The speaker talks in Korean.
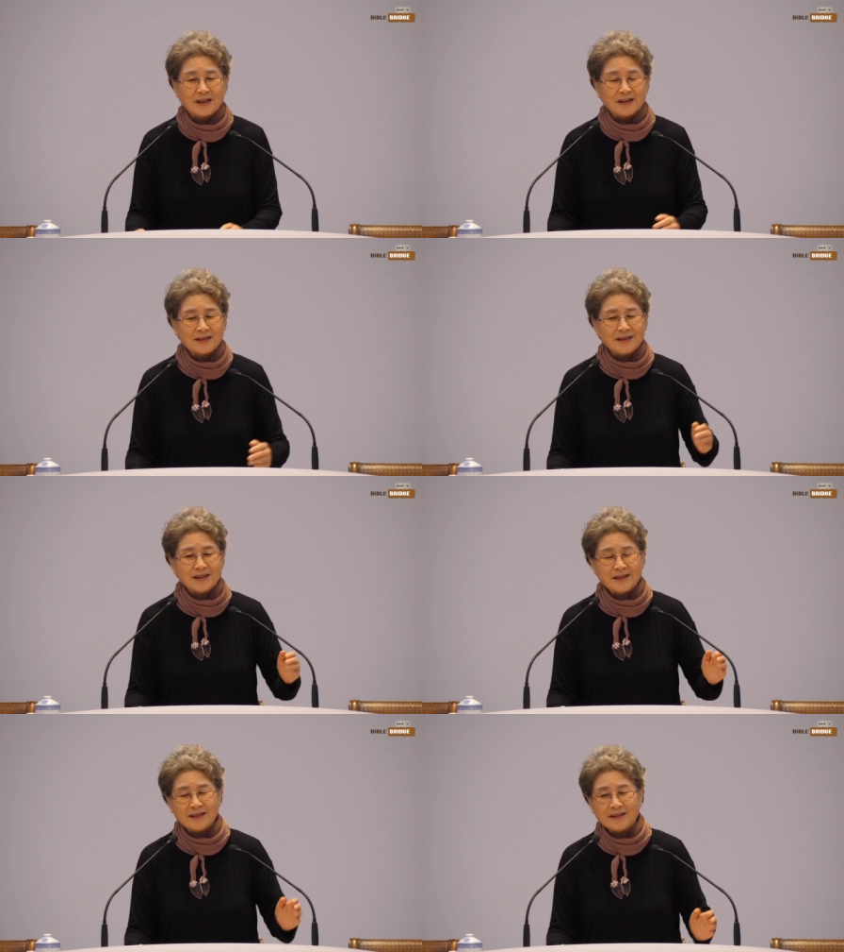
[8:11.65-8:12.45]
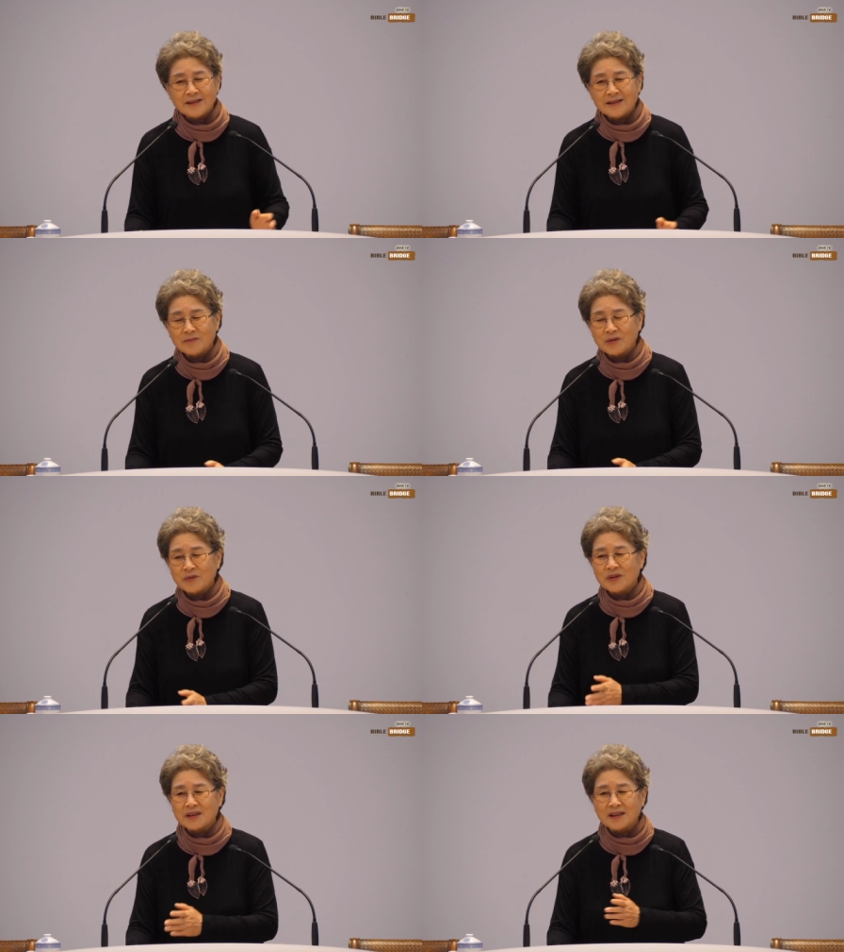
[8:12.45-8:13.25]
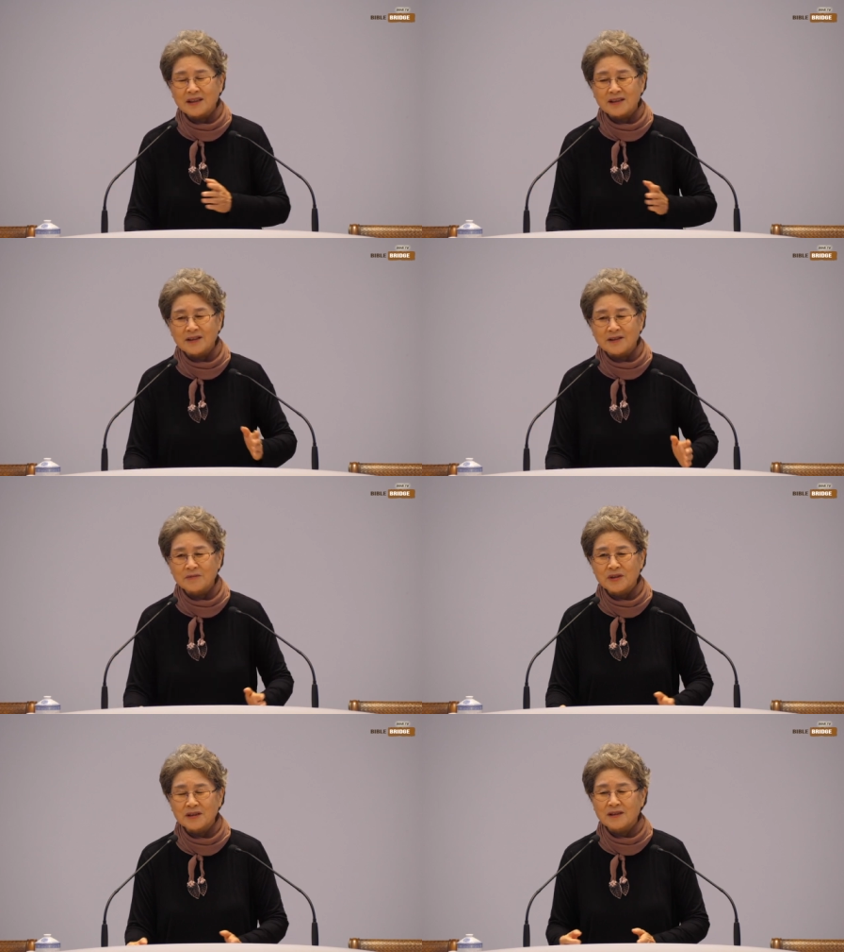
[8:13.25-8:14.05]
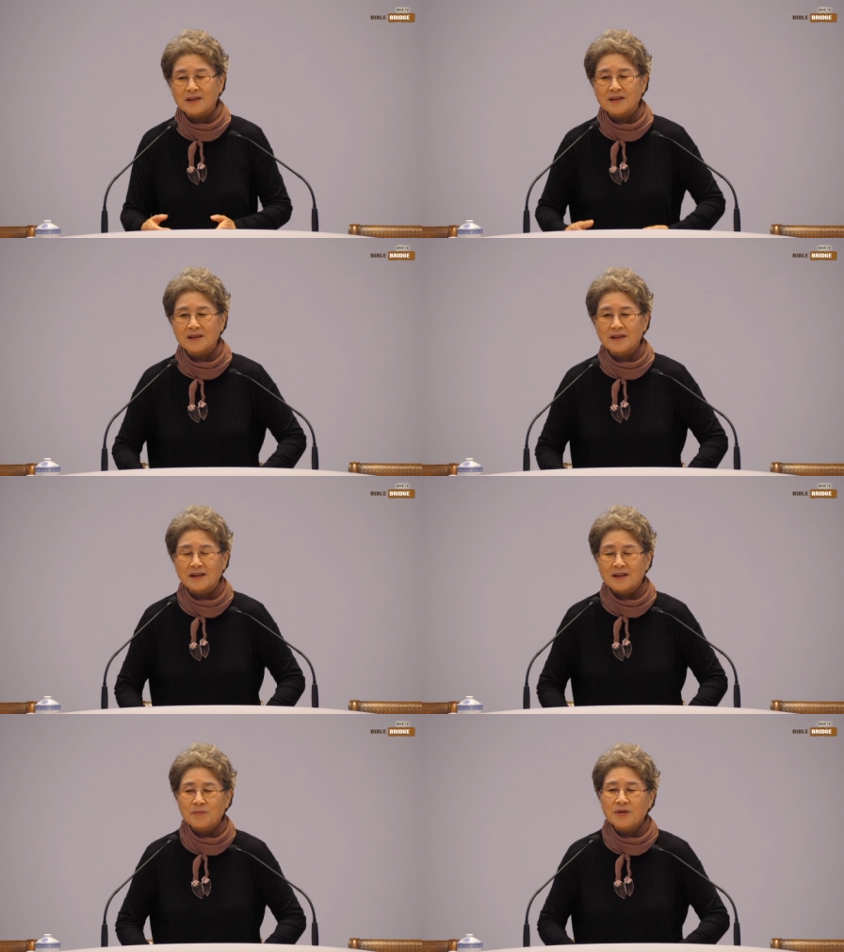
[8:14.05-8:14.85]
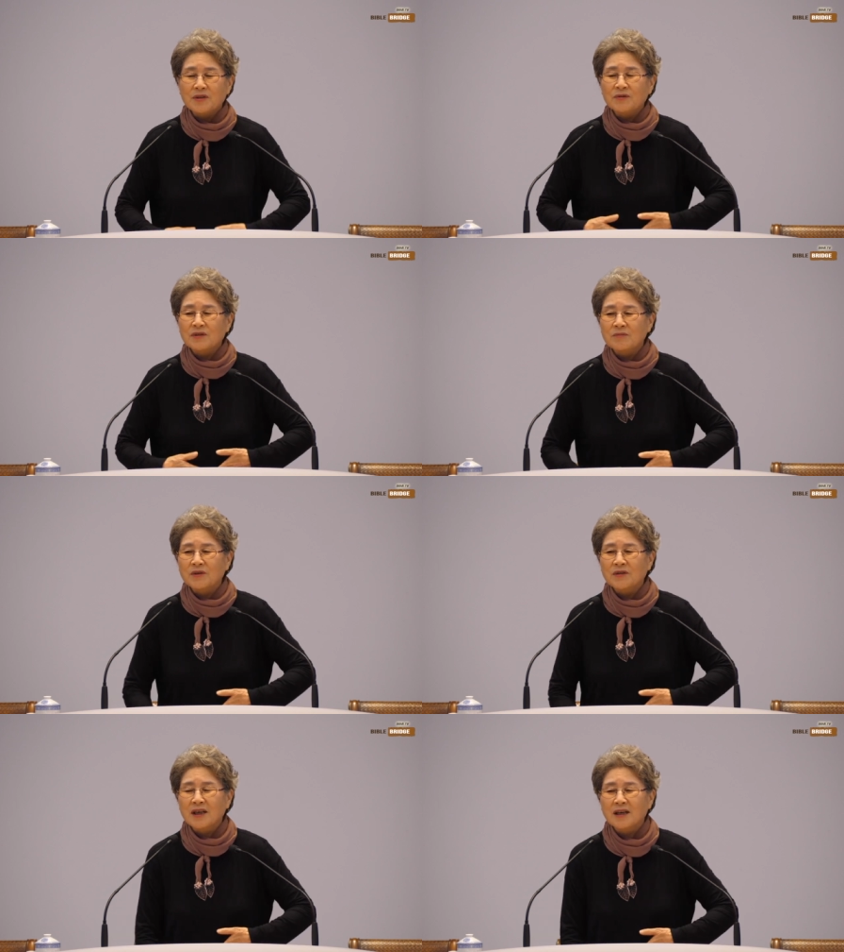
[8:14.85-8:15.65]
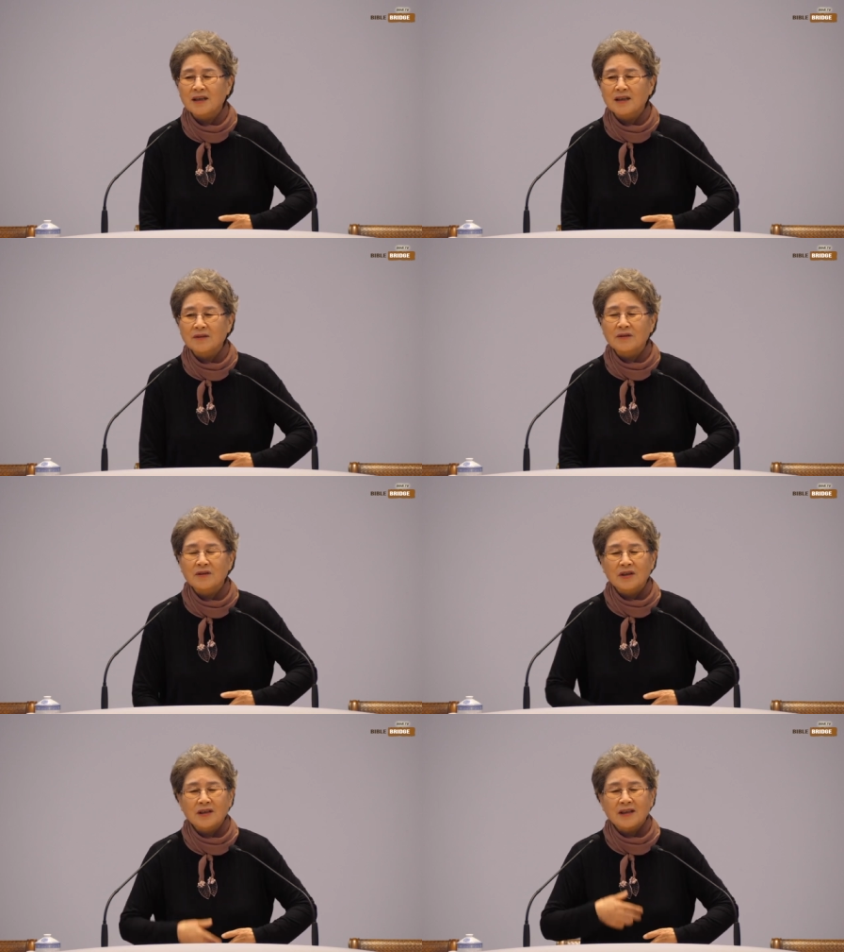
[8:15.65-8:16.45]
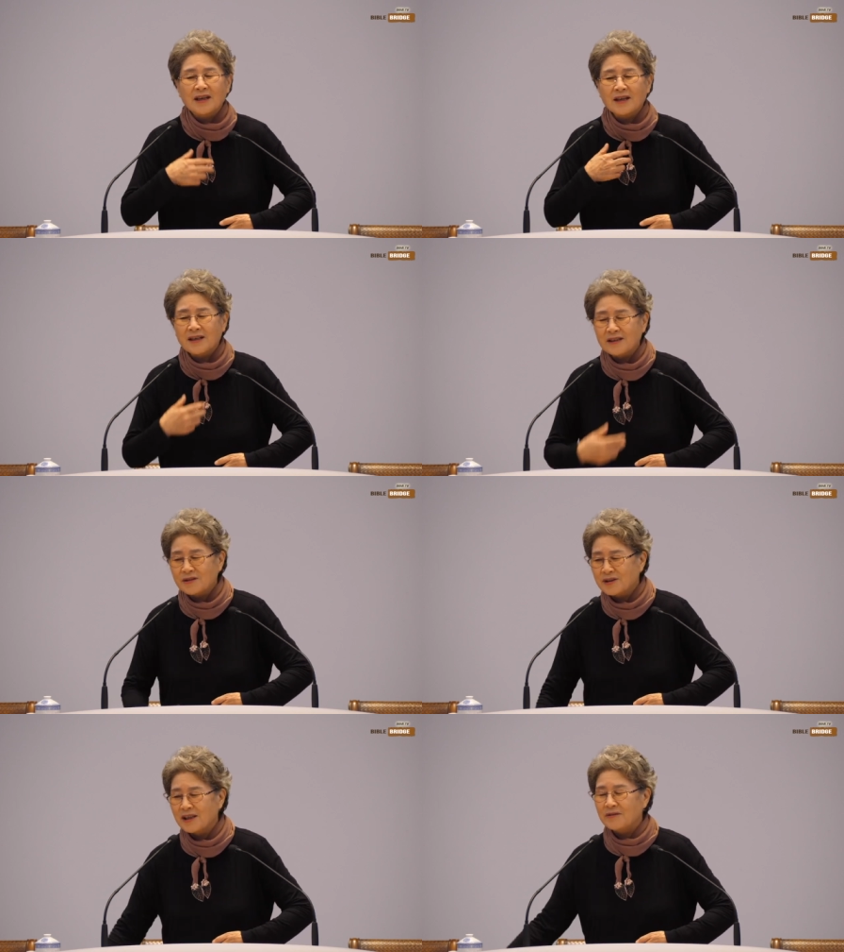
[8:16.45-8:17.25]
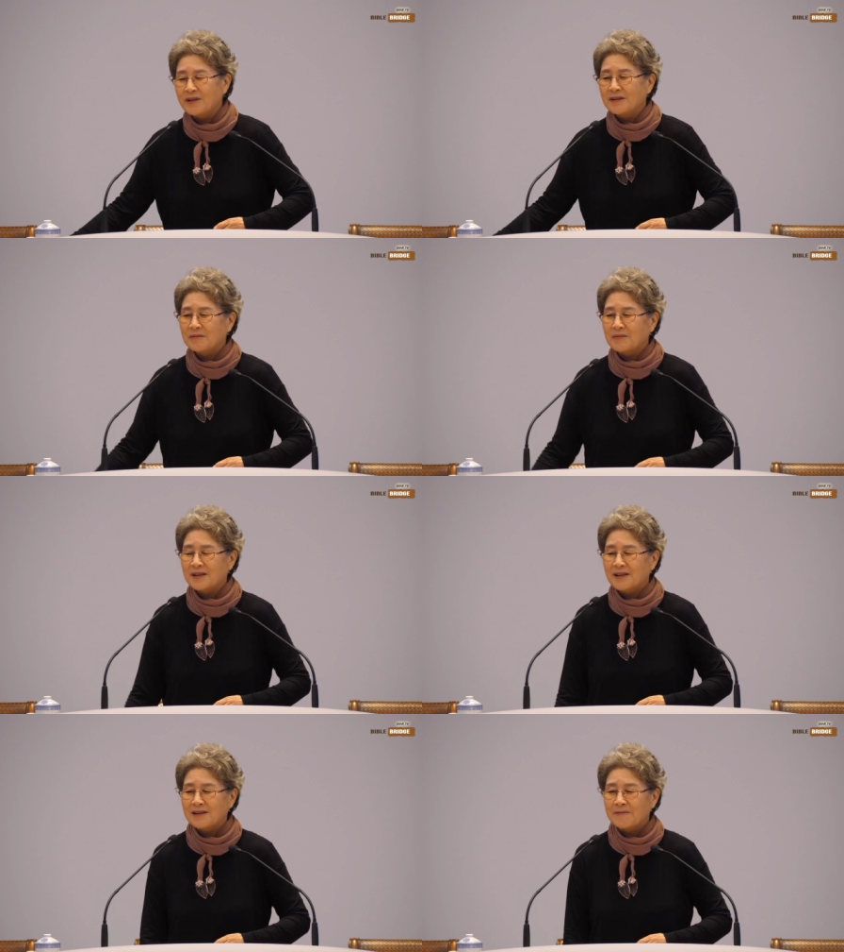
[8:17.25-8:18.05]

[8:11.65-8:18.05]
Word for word: 그 전부 위장 안에 음식을 비우지 못하고 계속 채워 있습니다.